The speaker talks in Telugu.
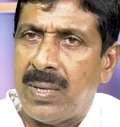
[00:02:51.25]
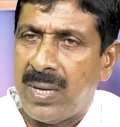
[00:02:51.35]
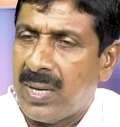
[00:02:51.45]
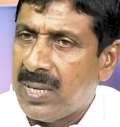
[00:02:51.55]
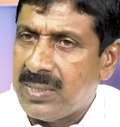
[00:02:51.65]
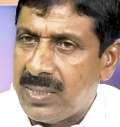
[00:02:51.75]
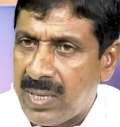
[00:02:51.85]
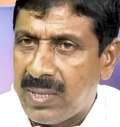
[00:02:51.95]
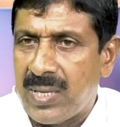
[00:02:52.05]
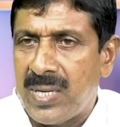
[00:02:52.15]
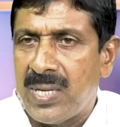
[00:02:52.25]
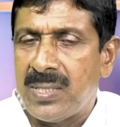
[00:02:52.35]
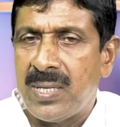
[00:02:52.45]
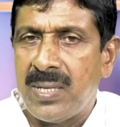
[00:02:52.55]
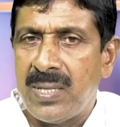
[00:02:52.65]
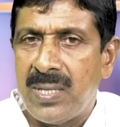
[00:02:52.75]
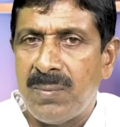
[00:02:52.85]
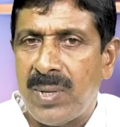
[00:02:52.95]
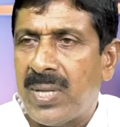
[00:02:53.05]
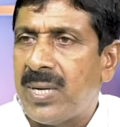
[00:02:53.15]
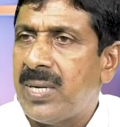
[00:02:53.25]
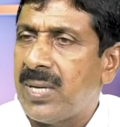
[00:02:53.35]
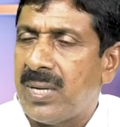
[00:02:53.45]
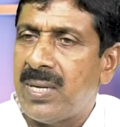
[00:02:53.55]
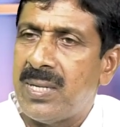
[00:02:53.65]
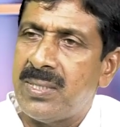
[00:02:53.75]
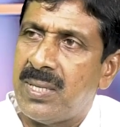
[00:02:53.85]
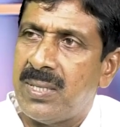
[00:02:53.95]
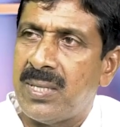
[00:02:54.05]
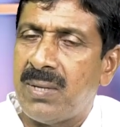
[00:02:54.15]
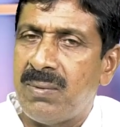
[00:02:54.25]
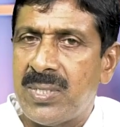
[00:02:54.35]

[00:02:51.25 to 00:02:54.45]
రంగారెడ్డి జిల్లాకు అన్యాయం జరిగింది మల్లారెడ్డికి అన్యాయం జరిగింది అనే